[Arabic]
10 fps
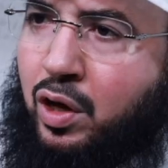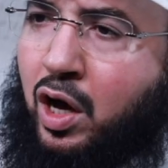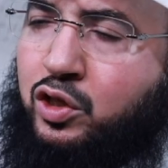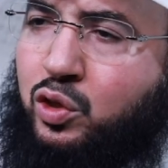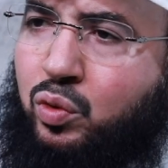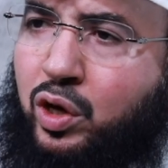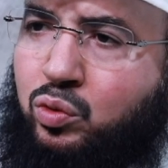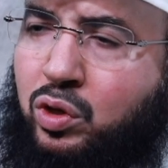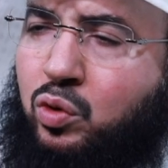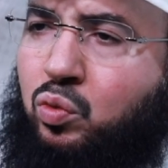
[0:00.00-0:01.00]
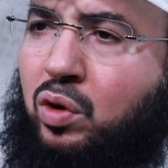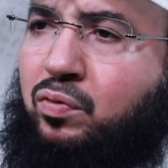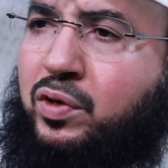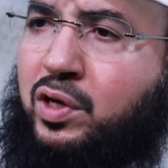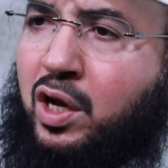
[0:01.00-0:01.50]
حديثنا أيها الإخوة
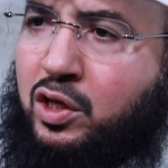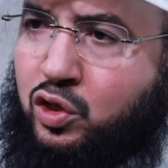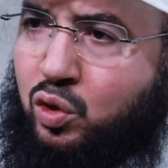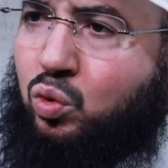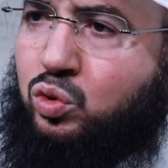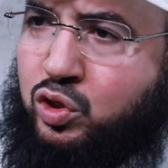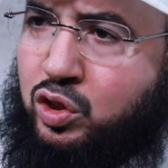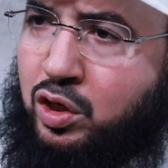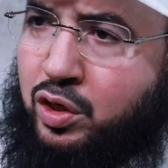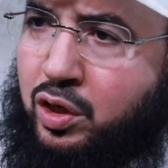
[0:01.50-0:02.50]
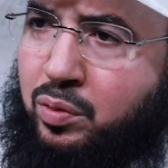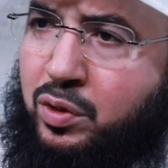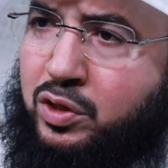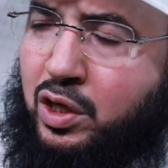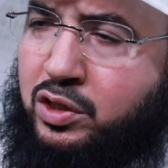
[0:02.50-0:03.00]
في الحديث القدسي أن
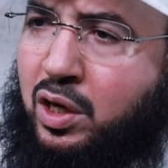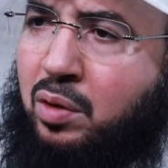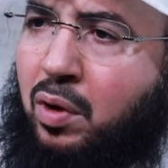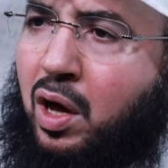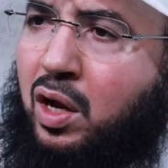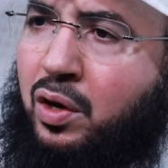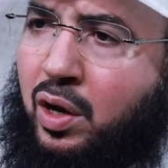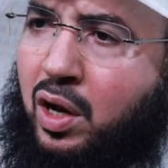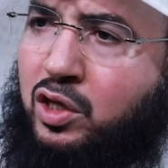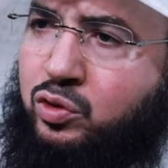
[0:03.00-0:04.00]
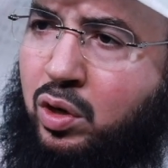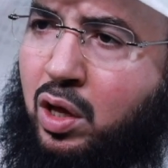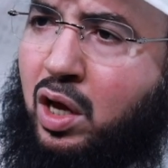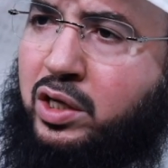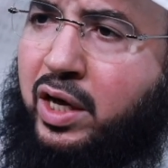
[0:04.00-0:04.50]
النبي صلى الله عليه وسلم قال أن الله عز وجل
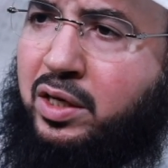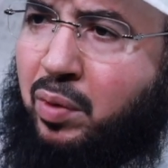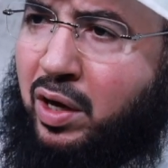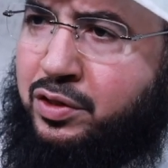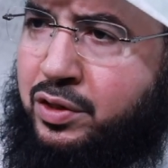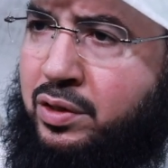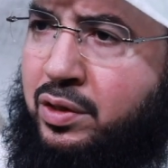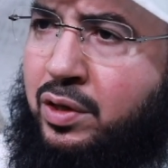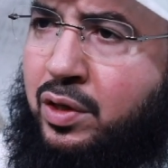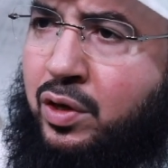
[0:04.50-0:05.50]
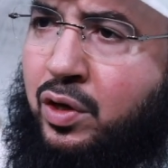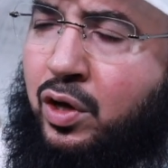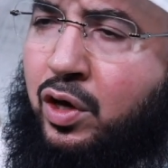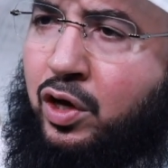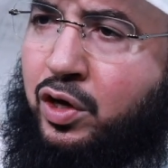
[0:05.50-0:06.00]
قال يا عبادي
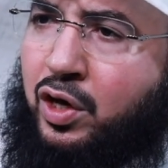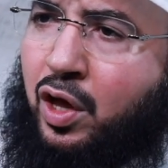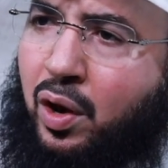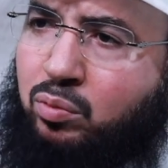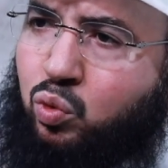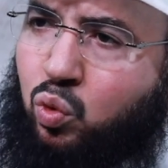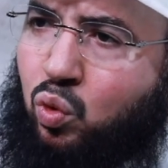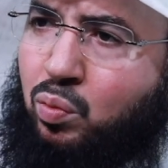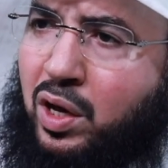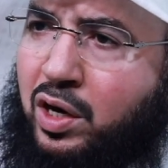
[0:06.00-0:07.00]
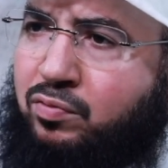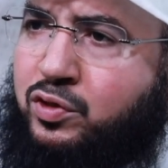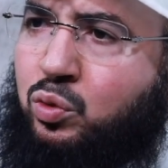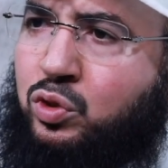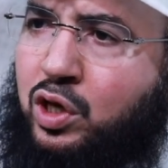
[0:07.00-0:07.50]
إني حرمت الظلم على
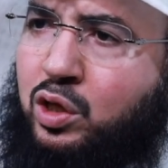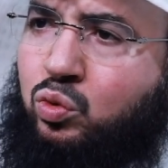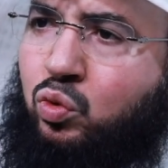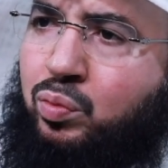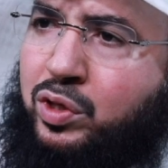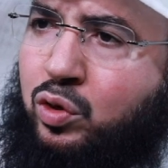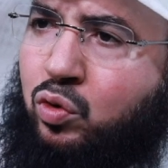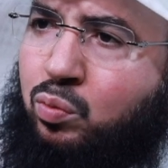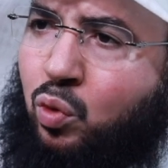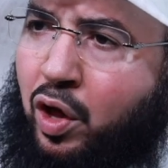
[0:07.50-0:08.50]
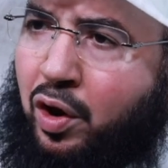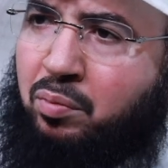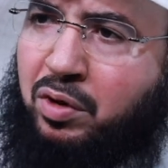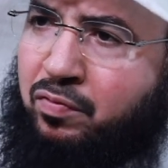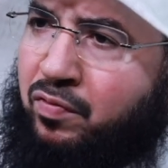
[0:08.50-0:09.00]
نفسي وجعلته بينكم
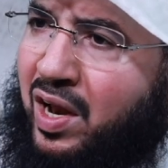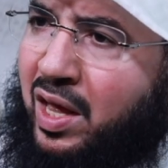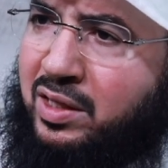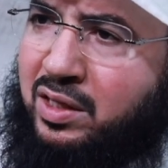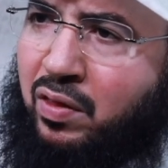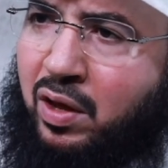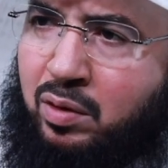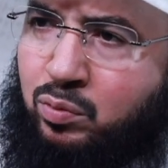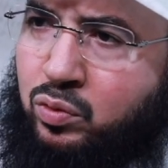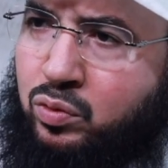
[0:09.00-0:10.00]
محرما فلا تظالم